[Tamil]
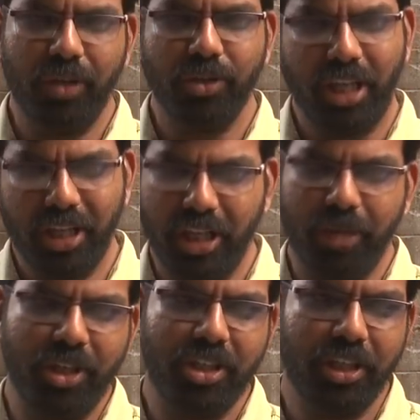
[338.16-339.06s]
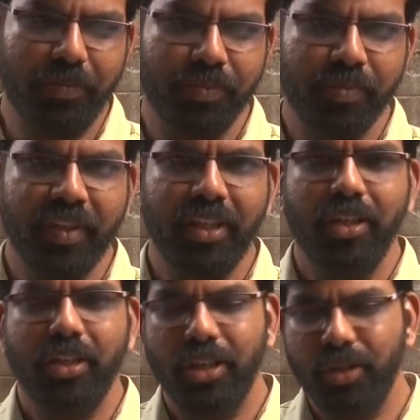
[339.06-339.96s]
நான் சாதாரண மனுஷன்
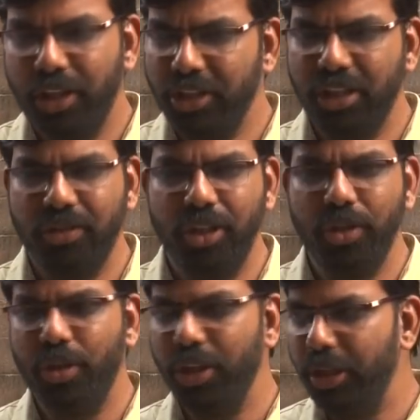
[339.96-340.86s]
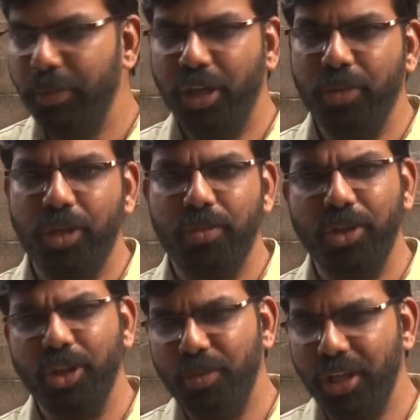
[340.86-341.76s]
எந்த ஒரு அரசியல்வாதியோ எந்த பணம்
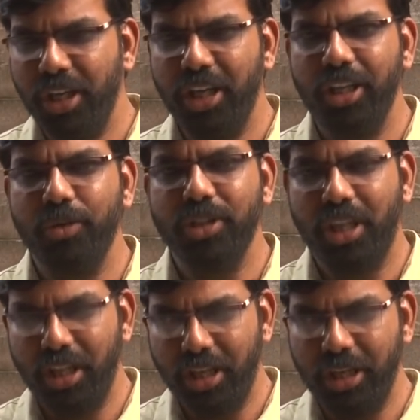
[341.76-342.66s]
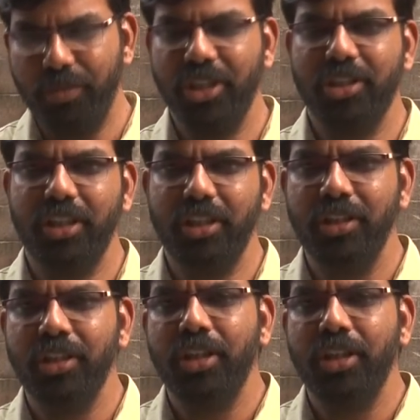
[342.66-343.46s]
பணமோ எதுவுமே இல்லாத ஒரு சாதாரண மனுஷன்